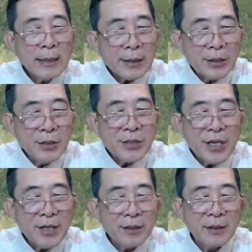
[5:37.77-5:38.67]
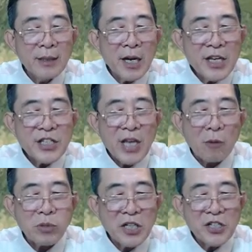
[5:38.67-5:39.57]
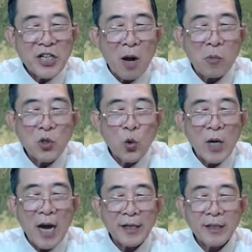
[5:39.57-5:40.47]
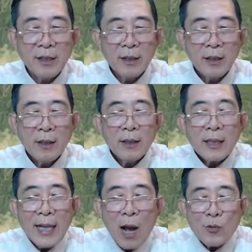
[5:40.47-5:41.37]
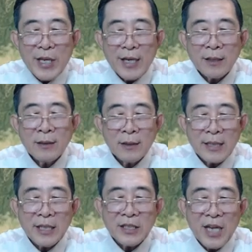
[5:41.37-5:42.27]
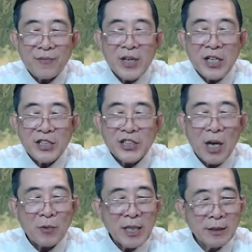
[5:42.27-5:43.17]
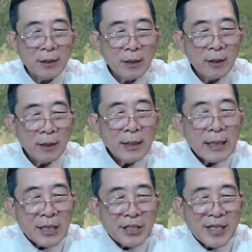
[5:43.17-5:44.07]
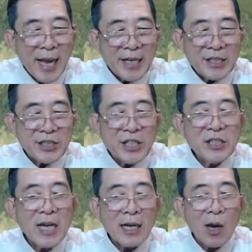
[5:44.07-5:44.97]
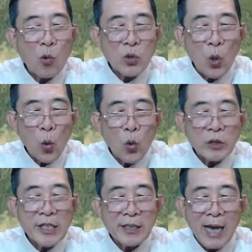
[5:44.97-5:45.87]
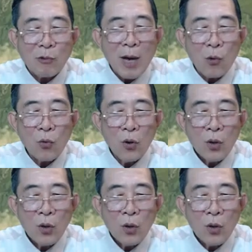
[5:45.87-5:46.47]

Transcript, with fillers: Đương nhiên, hy vọng người không có nuốt lời. Cao Diễn nhìn về phía người sau lưng. Người này chính là lâu chủ của thiên đạo lâu.